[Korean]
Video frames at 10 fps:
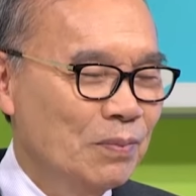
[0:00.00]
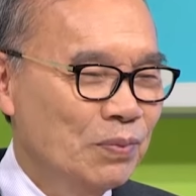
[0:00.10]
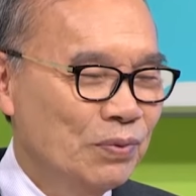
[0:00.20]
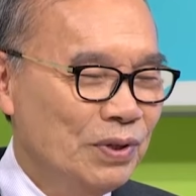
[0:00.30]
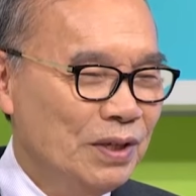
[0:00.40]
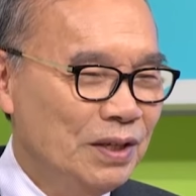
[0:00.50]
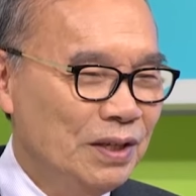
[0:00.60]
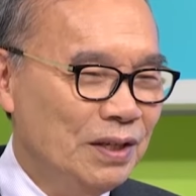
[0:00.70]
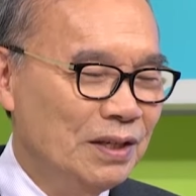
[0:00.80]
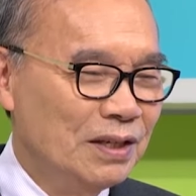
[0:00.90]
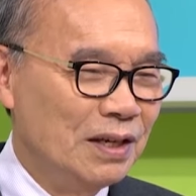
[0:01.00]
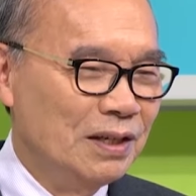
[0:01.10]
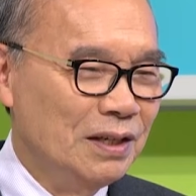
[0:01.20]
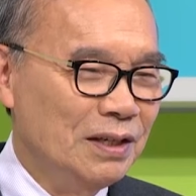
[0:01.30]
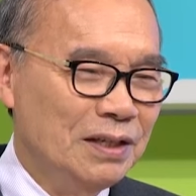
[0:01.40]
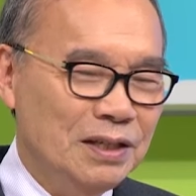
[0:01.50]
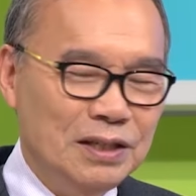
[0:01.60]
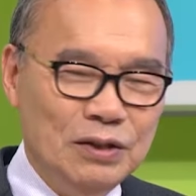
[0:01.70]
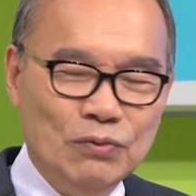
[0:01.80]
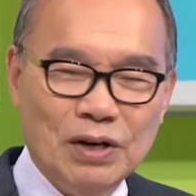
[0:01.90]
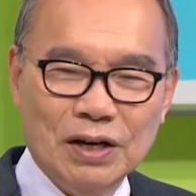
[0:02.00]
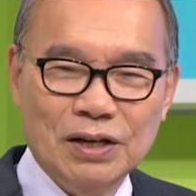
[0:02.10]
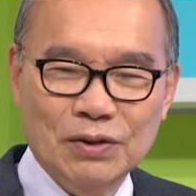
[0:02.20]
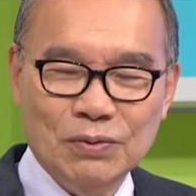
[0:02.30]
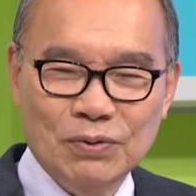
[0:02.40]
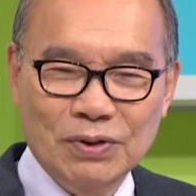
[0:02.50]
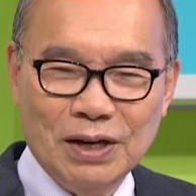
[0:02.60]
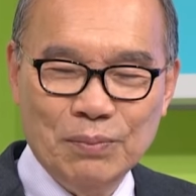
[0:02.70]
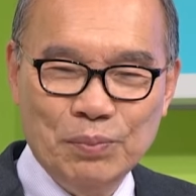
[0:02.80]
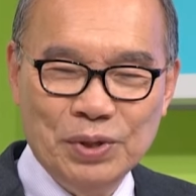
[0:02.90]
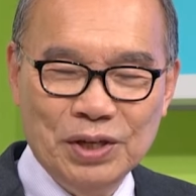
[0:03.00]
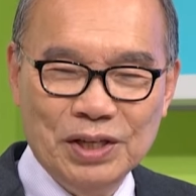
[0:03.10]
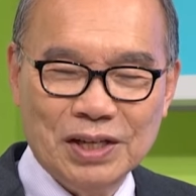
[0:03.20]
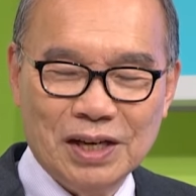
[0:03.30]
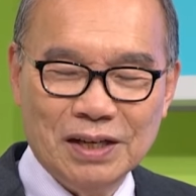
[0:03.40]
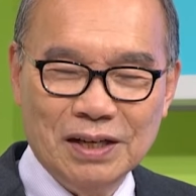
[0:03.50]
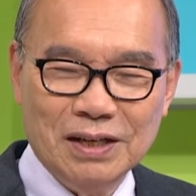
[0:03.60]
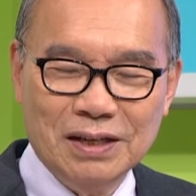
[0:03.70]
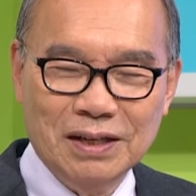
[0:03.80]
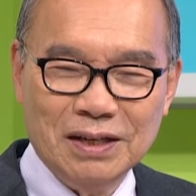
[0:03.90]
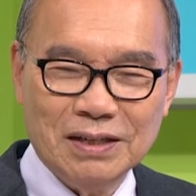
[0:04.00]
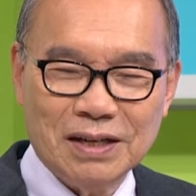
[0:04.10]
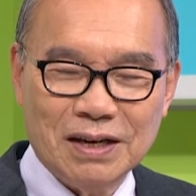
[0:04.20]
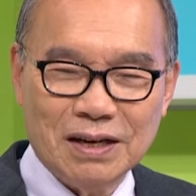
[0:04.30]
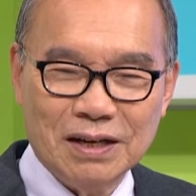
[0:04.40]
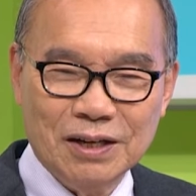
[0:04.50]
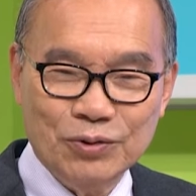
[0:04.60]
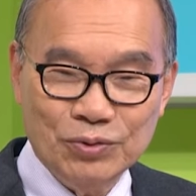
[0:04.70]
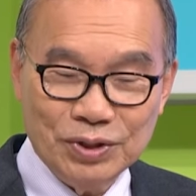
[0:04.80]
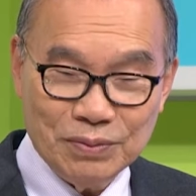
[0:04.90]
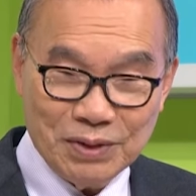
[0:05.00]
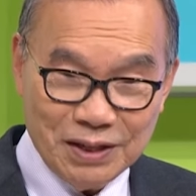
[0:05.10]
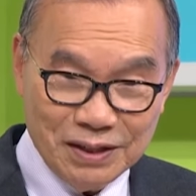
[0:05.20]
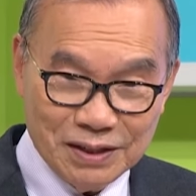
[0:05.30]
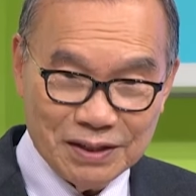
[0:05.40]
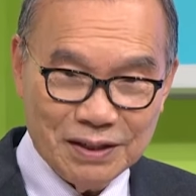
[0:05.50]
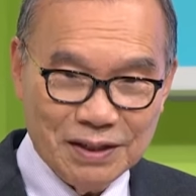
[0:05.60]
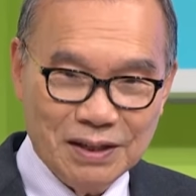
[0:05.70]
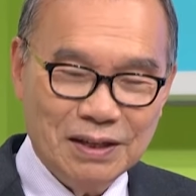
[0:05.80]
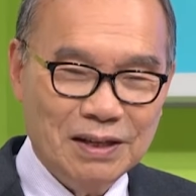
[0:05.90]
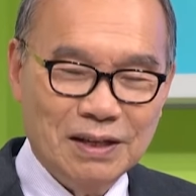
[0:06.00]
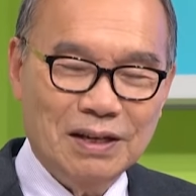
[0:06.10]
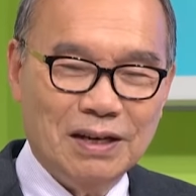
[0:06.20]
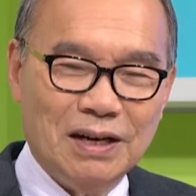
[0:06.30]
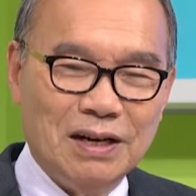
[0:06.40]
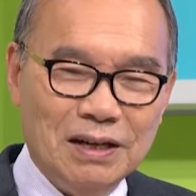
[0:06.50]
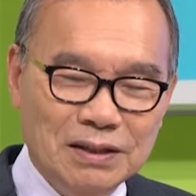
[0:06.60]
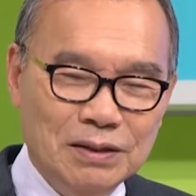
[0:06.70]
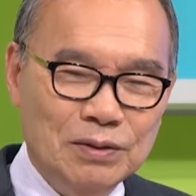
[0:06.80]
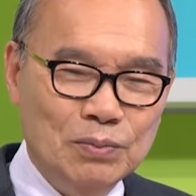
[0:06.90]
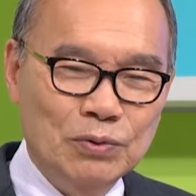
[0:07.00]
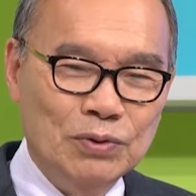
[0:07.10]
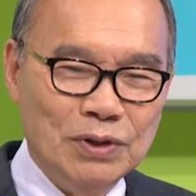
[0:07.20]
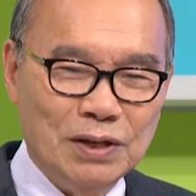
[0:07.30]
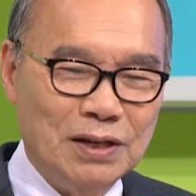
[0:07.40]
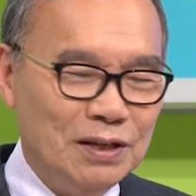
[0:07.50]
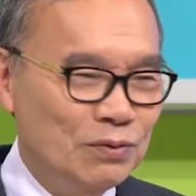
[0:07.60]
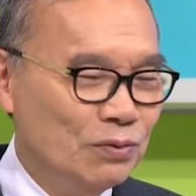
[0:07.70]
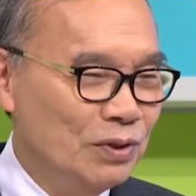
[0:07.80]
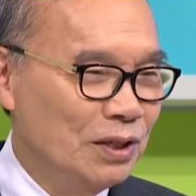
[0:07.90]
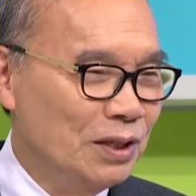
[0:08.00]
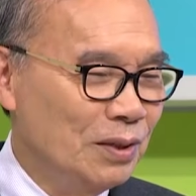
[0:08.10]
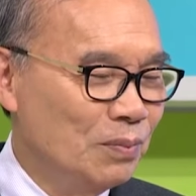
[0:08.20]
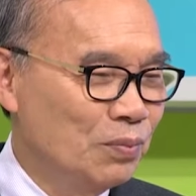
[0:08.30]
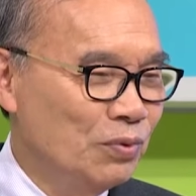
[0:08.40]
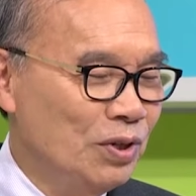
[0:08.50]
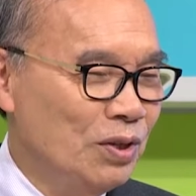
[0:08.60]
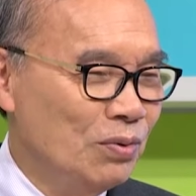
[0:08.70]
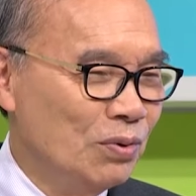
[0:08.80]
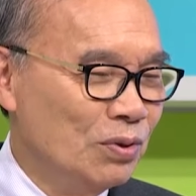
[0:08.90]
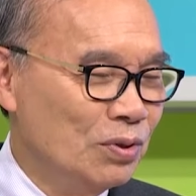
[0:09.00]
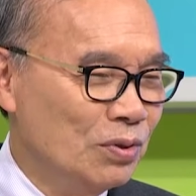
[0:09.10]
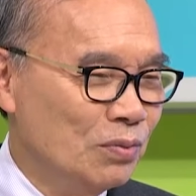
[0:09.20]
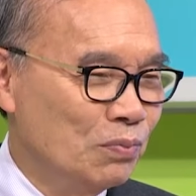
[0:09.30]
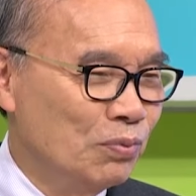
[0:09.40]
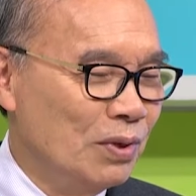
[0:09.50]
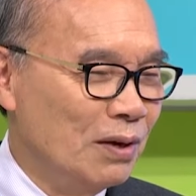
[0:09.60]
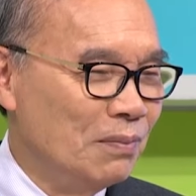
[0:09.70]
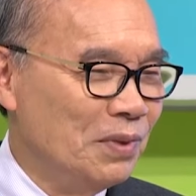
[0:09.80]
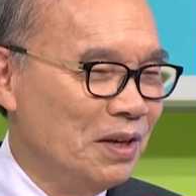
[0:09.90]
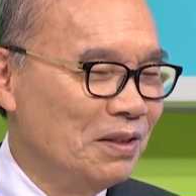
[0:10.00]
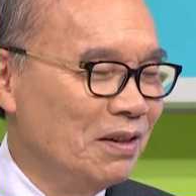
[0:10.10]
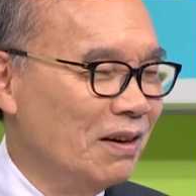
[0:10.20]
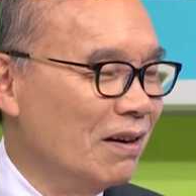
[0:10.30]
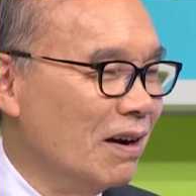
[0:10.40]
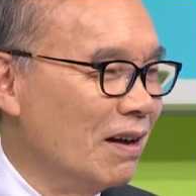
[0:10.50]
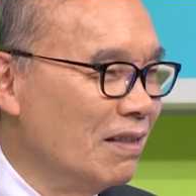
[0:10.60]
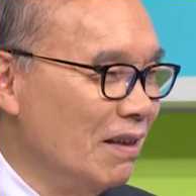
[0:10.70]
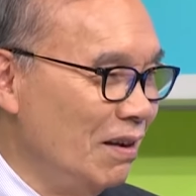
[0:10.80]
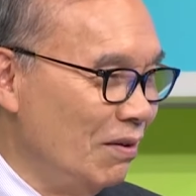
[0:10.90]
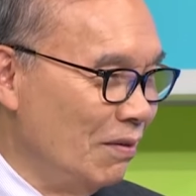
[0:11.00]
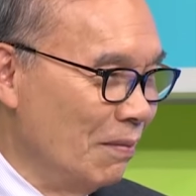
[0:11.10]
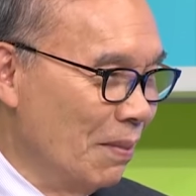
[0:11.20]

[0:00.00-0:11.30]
부인이 자기 시집 와가지고 남편이 자기를 그래 사랑해 주지만은 아들을 못 낳아주니 부인으로서는 부담됐던 것 같아요.